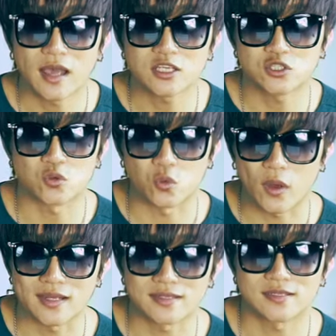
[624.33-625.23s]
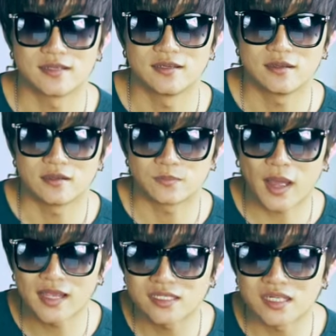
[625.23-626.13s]
X 五 S
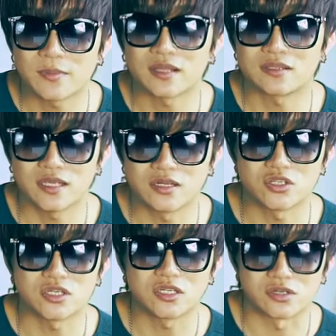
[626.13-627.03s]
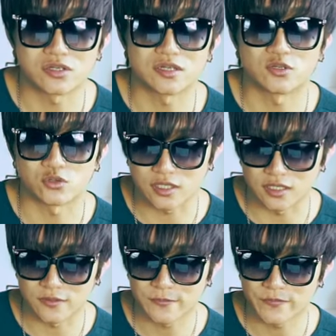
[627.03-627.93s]
拍 Cinema D N G 格式的许
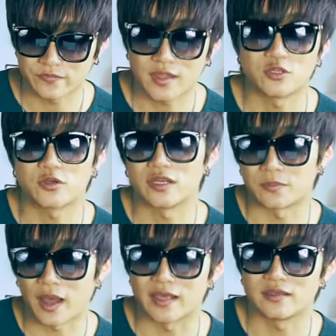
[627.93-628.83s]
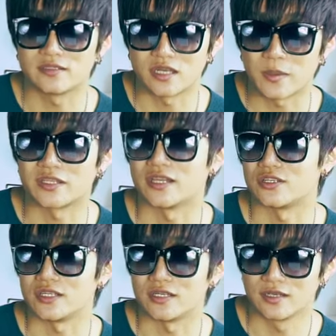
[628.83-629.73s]
可，那你就可以拍 Cinema D N
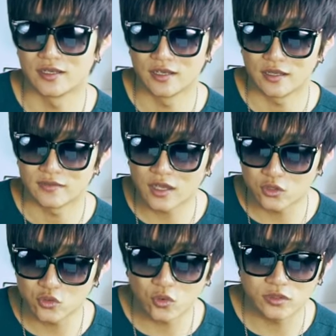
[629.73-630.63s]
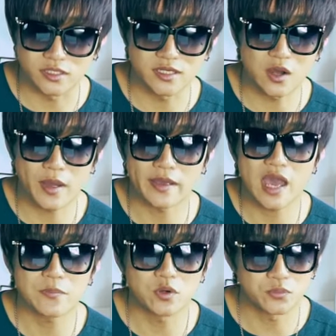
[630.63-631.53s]
G。那如果你要拍
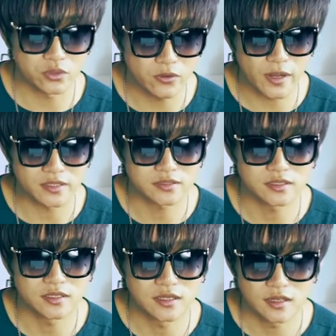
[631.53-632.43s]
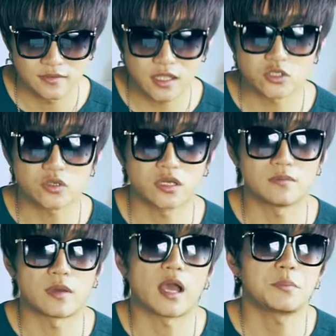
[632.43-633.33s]
Apple ProRes， 那你就可
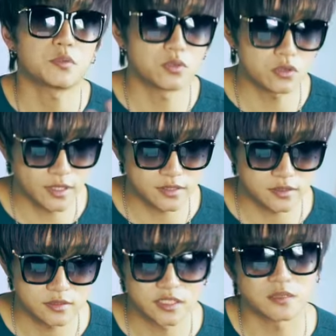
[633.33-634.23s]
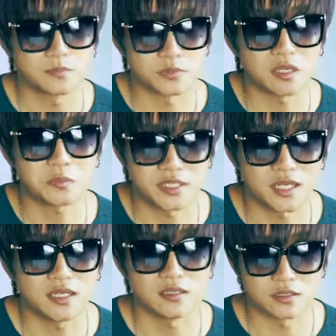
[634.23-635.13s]
以买 Apple ProRes 这个比较
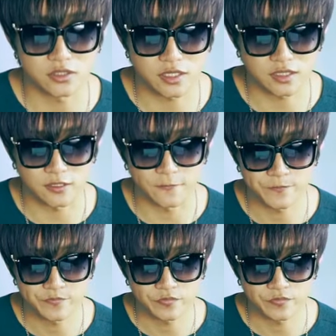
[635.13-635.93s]
便宜的这个